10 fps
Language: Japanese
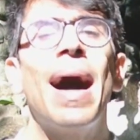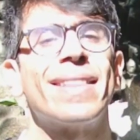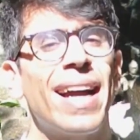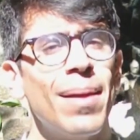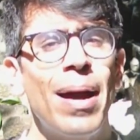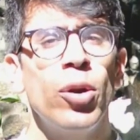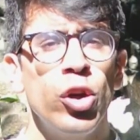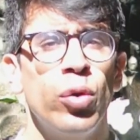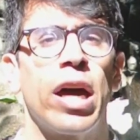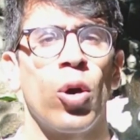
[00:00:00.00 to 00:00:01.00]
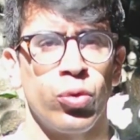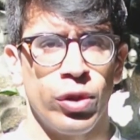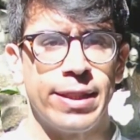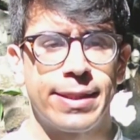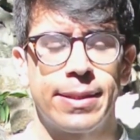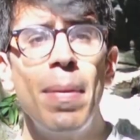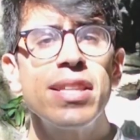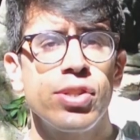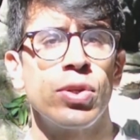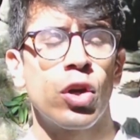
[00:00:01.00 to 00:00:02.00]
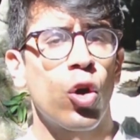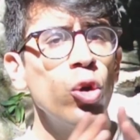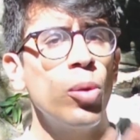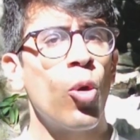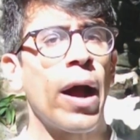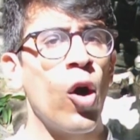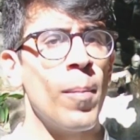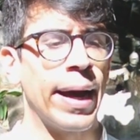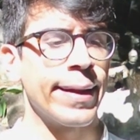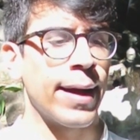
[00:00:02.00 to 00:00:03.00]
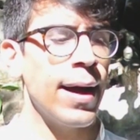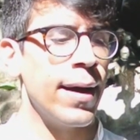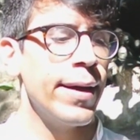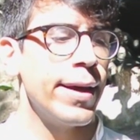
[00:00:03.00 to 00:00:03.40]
まあ当たり前のようなことですまず子供が生まれたら